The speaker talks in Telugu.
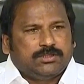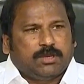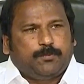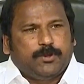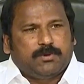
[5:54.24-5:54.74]

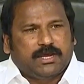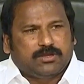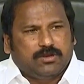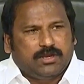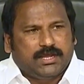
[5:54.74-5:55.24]
తప్పుడు
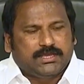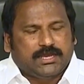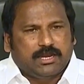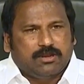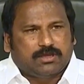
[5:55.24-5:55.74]
మార్గంలోనే
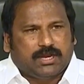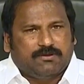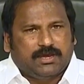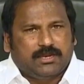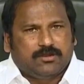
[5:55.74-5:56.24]
అధికారంలోకి
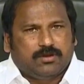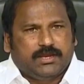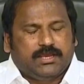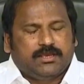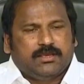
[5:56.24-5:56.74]

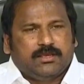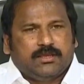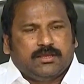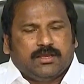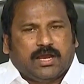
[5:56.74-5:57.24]
రావాలనుకునే
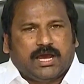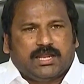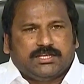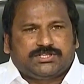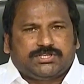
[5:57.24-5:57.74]
ఆ
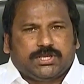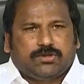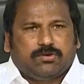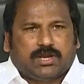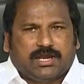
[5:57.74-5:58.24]

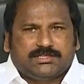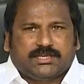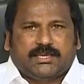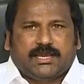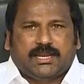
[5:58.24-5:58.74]
నిస్సిగ్గు
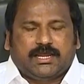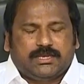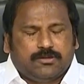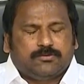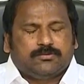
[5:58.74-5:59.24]

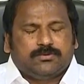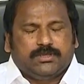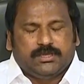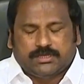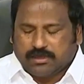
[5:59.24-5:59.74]
రాజకీయాలను
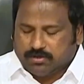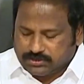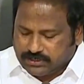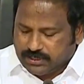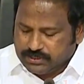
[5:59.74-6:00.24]
ఇంకా
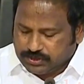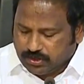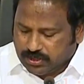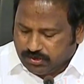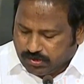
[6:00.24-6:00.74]

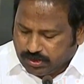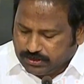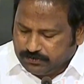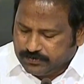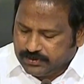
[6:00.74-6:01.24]

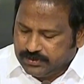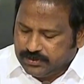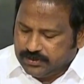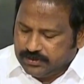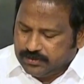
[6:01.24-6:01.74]
కొనసాగించుకోవాలనుకోవటం
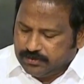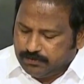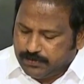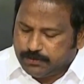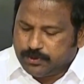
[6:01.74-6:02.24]

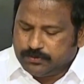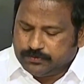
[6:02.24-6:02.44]
మేము